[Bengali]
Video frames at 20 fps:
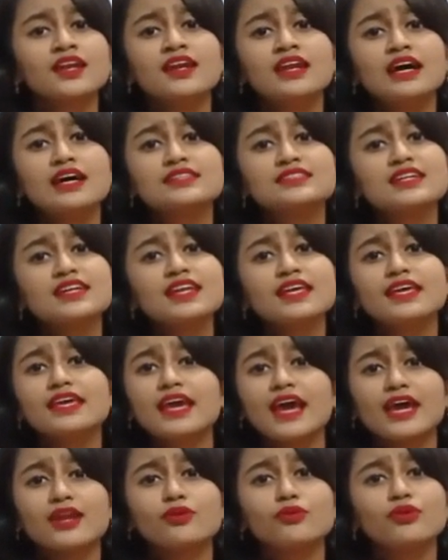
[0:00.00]
না জানি
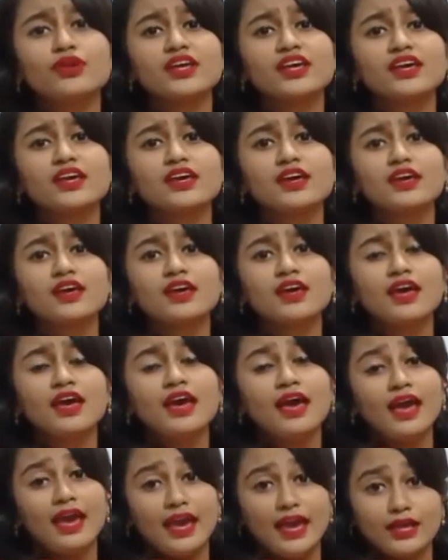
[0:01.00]
কেন রে
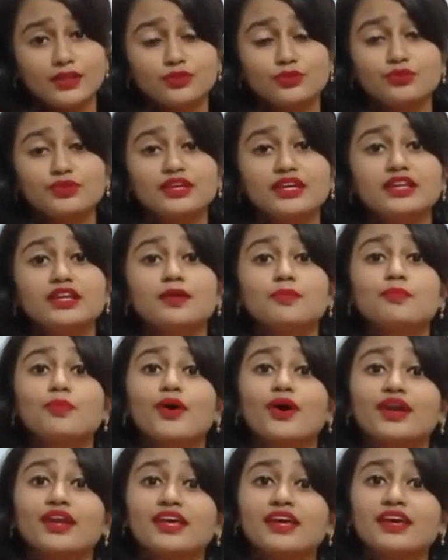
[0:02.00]
এতদিন
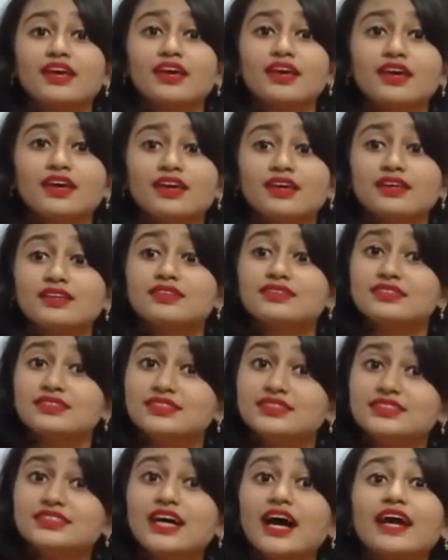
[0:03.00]
পরে
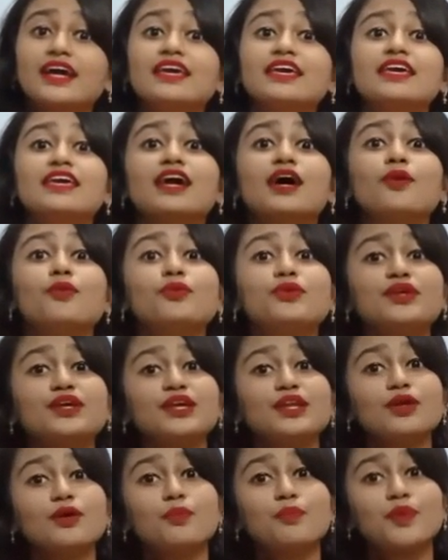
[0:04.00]
জাগিয়া
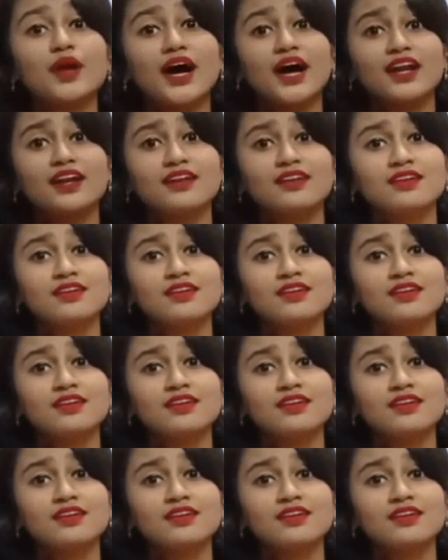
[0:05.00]
উঠিল প্রাণ